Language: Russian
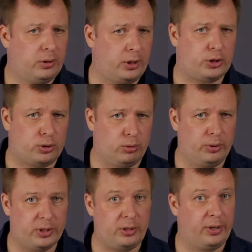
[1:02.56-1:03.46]
Так что,
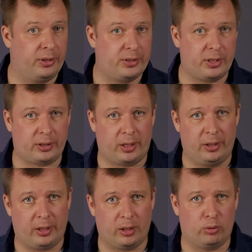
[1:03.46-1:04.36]
если
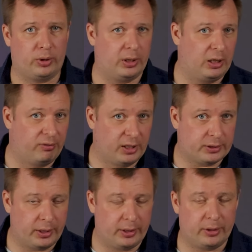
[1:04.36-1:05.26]
кинотеатральные колонки для
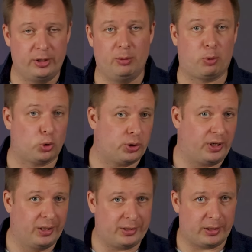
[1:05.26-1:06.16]
вас – это не просто
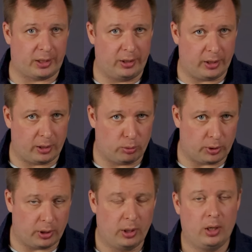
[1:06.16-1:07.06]
кинотеатральные
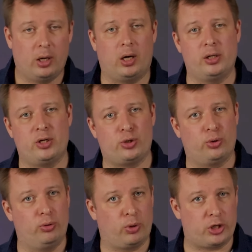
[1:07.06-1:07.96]
колонки, а
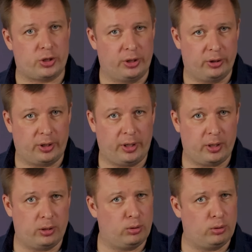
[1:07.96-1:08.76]
еще и украшение интерьера,